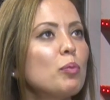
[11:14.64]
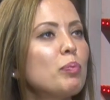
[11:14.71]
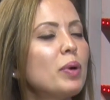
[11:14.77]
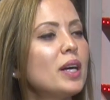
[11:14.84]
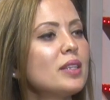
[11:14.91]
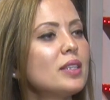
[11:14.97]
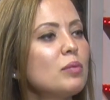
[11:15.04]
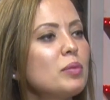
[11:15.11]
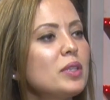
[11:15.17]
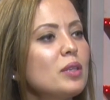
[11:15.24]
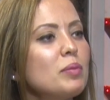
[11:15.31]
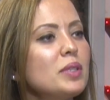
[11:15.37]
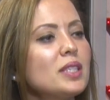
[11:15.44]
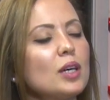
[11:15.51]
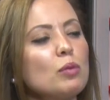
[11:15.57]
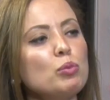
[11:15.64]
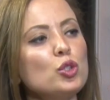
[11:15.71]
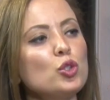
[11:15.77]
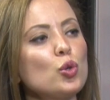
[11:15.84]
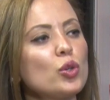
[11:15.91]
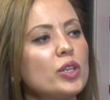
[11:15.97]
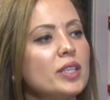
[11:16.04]
Pandemide mesela
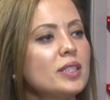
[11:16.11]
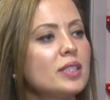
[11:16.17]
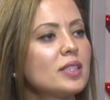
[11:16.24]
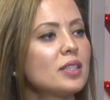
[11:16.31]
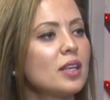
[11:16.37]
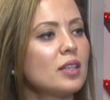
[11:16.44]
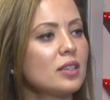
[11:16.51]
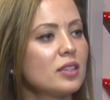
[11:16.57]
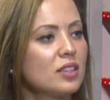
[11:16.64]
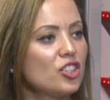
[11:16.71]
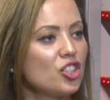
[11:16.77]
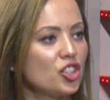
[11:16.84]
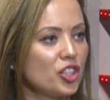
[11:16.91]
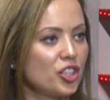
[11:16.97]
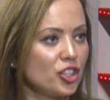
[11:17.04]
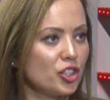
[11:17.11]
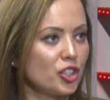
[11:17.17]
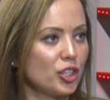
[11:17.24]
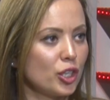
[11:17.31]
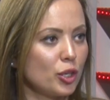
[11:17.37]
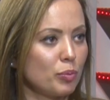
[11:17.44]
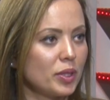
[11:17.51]
birçok insan dışarı
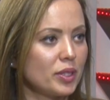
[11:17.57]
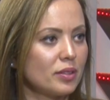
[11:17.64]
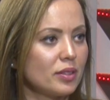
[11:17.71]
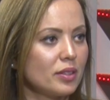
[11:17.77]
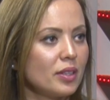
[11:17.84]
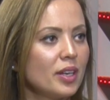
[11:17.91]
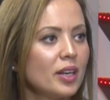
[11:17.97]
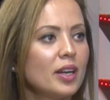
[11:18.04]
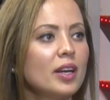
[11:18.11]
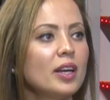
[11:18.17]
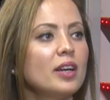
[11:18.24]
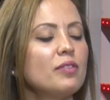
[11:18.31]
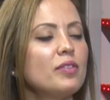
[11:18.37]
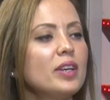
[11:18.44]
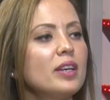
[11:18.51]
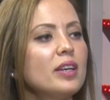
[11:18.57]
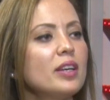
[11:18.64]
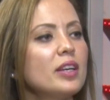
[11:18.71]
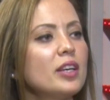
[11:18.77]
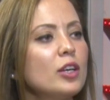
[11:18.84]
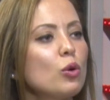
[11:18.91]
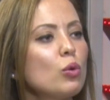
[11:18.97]
çıkamadı ve
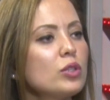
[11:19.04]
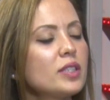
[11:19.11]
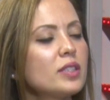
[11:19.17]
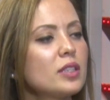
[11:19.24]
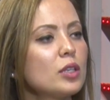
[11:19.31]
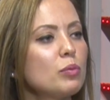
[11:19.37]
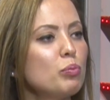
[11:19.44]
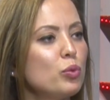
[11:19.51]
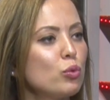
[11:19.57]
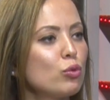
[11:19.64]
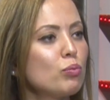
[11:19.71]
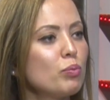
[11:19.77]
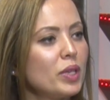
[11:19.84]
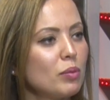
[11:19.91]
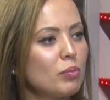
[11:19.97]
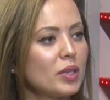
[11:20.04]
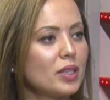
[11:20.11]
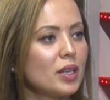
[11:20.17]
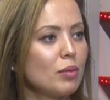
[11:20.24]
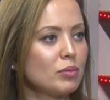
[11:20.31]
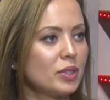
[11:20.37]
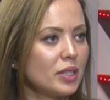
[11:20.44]
e, o sıra bütün bilim
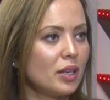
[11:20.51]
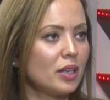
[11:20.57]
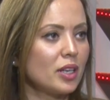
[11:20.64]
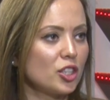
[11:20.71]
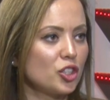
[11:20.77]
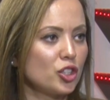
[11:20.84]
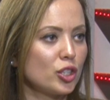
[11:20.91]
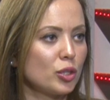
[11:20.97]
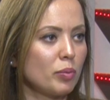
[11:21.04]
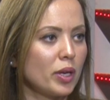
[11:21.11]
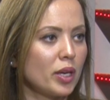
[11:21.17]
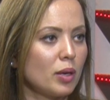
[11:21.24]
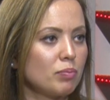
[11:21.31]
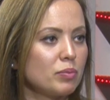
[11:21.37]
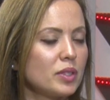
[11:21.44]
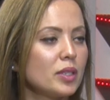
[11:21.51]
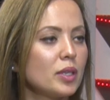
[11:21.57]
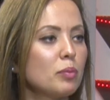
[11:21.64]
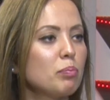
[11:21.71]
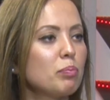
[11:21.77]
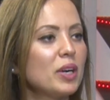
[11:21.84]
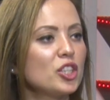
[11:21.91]
adamları araştırma yaptı.
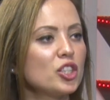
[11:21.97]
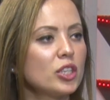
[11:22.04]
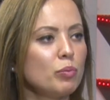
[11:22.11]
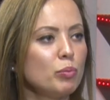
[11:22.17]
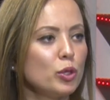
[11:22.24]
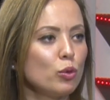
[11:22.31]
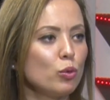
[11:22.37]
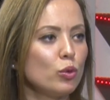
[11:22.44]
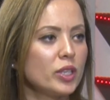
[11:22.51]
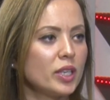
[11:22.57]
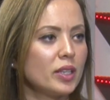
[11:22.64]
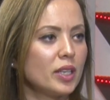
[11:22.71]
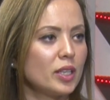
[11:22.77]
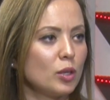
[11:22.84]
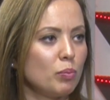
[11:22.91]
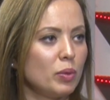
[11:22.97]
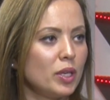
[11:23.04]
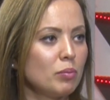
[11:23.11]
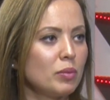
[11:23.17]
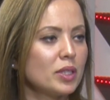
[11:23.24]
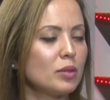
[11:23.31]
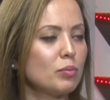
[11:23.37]
Başka bir ülkedeki
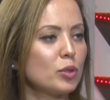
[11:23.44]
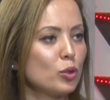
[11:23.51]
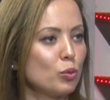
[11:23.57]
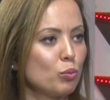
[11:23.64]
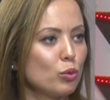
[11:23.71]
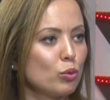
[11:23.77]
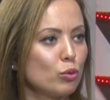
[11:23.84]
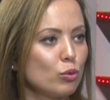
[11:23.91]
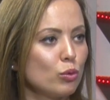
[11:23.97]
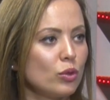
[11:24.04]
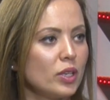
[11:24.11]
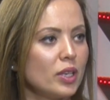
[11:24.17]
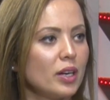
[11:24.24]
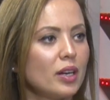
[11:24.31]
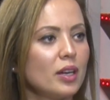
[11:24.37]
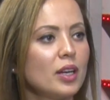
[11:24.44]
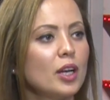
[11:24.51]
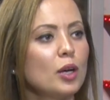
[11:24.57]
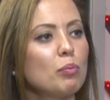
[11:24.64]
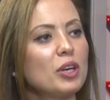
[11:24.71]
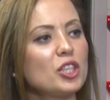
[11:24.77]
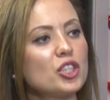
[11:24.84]
bilim adamının bulduğuyla
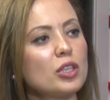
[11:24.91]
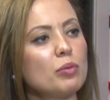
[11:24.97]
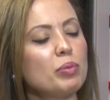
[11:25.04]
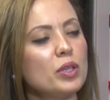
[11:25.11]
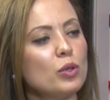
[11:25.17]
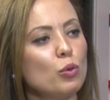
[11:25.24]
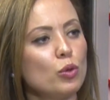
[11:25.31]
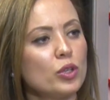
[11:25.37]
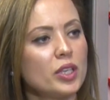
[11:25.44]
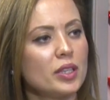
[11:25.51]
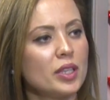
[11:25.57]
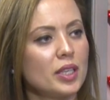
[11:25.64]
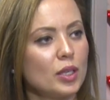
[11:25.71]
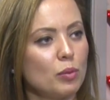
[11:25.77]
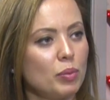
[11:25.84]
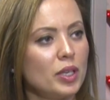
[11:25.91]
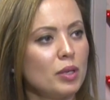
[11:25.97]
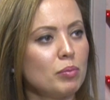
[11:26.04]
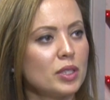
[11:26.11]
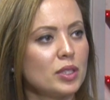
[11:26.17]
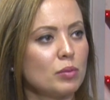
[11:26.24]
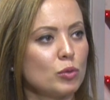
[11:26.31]
başka bir ülkedeki
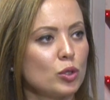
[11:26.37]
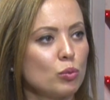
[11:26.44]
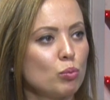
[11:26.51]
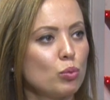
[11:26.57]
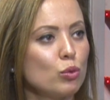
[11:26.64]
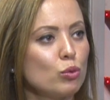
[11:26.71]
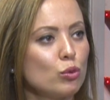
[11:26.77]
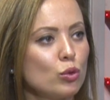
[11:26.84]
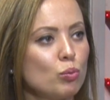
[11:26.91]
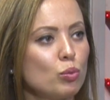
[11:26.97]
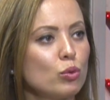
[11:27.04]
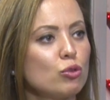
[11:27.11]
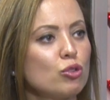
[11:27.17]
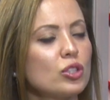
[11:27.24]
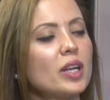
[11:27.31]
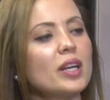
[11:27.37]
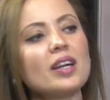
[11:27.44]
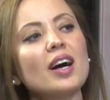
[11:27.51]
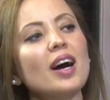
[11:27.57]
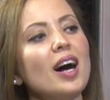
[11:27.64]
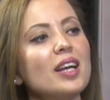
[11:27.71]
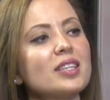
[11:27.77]
bilim adamının bulduğu buluşlar
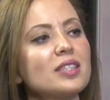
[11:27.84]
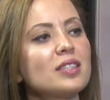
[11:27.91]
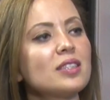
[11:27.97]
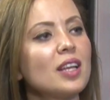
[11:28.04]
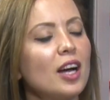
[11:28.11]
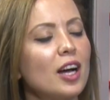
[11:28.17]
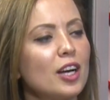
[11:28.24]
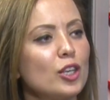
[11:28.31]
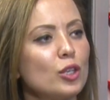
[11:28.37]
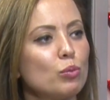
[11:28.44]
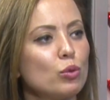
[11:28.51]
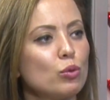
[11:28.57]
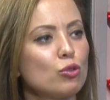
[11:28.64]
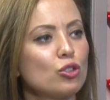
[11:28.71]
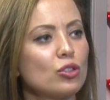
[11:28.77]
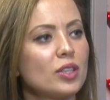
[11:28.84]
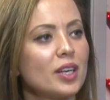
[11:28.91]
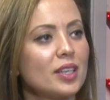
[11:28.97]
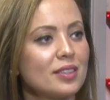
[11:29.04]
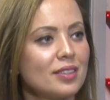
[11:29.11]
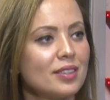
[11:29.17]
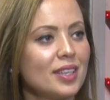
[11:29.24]
aslında aynı
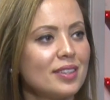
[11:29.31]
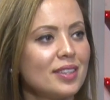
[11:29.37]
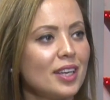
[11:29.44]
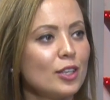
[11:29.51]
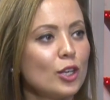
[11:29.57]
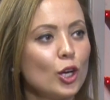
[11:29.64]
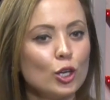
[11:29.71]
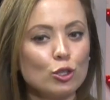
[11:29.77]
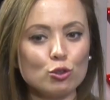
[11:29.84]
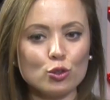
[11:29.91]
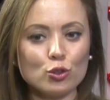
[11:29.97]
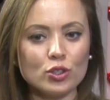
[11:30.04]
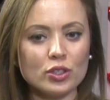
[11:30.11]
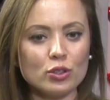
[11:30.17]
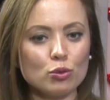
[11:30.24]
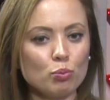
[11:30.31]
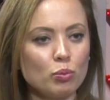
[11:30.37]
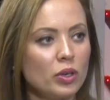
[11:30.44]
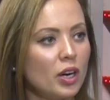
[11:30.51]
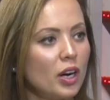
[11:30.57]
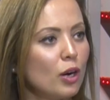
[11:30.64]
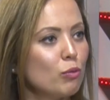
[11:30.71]
buluşlardı. Neden? Çünkü
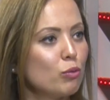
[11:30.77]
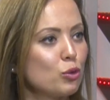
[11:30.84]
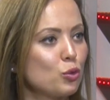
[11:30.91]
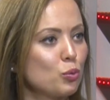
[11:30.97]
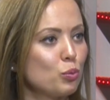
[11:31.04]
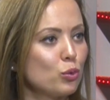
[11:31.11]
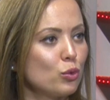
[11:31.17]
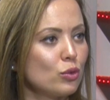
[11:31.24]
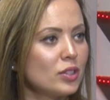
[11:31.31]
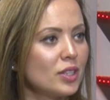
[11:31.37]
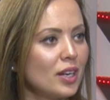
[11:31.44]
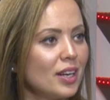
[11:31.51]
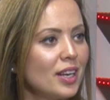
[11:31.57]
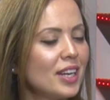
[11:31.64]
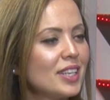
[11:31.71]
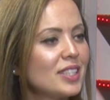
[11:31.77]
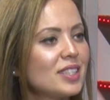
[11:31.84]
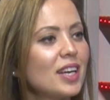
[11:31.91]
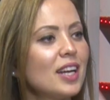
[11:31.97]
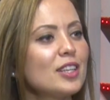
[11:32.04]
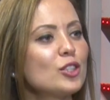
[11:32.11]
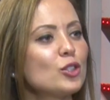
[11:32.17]
havuz burada. Evet.
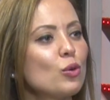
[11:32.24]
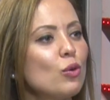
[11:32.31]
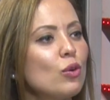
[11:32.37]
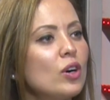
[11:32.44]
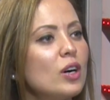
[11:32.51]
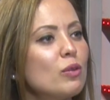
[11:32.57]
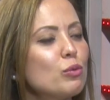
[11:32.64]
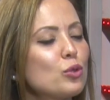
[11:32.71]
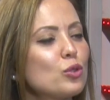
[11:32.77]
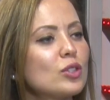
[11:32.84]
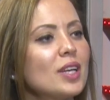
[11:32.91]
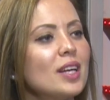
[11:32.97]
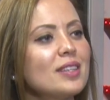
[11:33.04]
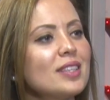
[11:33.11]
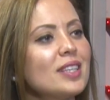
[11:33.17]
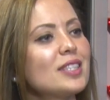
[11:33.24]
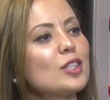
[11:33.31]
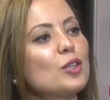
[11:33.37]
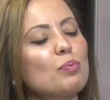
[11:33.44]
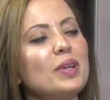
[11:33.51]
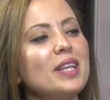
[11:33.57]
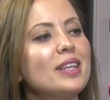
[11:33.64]
Sadece o havuzdan
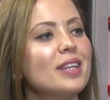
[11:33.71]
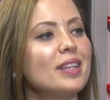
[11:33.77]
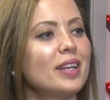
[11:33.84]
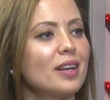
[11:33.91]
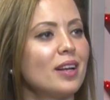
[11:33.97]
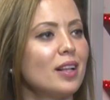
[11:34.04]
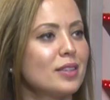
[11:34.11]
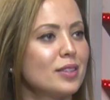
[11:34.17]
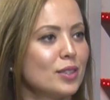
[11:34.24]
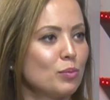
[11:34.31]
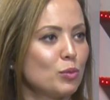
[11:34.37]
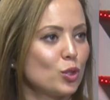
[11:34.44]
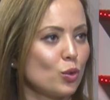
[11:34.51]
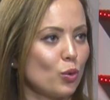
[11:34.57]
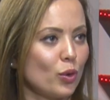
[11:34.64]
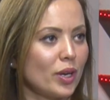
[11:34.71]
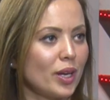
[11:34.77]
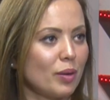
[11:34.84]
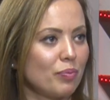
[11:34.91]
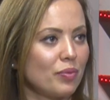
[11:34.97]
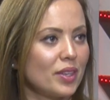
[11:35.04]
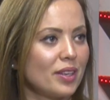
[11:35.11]
nasıl bilgiler aldığımız
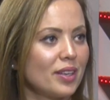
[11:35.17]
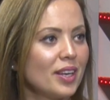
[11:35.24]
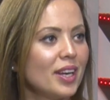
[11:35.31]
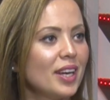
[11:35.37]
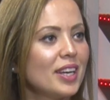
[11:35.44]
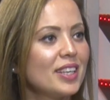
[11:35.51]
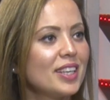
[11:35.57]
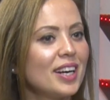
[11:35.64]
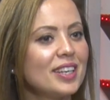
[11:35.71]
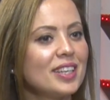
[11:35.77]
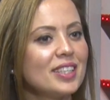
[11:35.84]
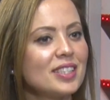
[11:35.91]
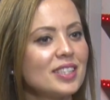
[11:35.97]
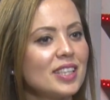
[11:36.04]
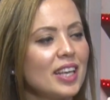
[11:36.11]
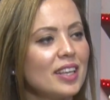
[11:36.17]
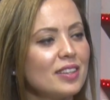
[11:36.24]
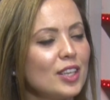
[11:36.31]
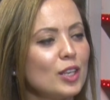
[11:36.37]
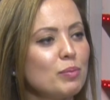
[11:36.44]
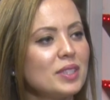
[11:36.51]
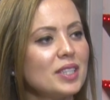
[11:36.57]
önemli. Evet. Yani
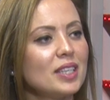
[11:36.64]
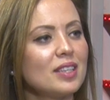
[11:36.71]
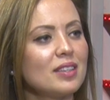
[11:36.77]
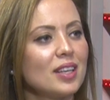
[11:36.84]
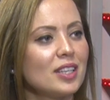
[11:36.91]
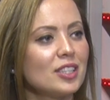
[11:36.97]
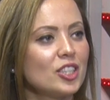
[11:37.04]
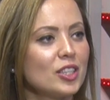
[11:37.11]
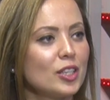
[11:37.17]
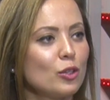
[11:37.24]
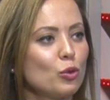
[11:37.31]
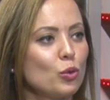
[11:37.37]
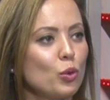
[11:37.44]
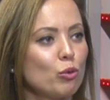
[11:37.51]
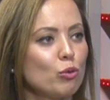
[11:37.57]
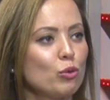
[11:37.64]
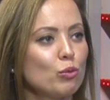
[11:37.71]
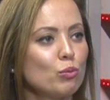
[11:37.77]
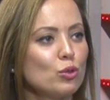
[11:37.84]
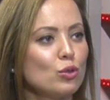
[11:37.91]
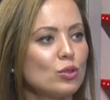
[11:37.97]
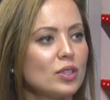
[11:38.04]
eteğimizdeki taşları
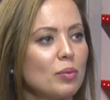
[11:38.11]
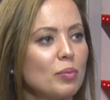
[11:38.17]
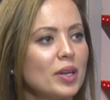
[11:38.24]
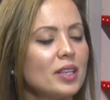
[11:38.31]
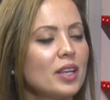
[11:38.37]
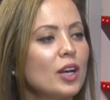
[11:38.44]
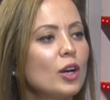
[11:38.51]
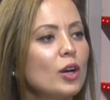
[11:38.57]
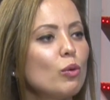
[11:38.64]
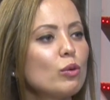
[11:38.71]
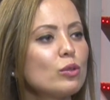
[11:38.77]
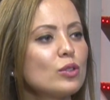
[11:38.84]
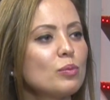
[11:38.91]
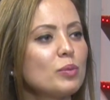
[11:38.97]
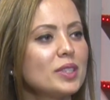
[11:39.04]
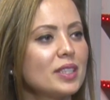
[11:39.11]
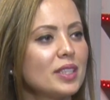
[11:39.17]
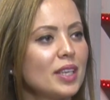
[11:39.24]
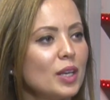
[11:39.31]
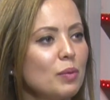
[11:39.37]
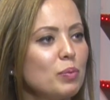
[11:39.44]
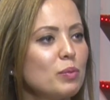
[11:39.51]
döktüğümüz zaman
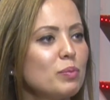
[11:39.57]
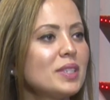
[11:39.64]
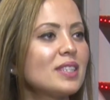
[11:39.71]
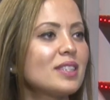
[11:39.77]
otomatik hepimiz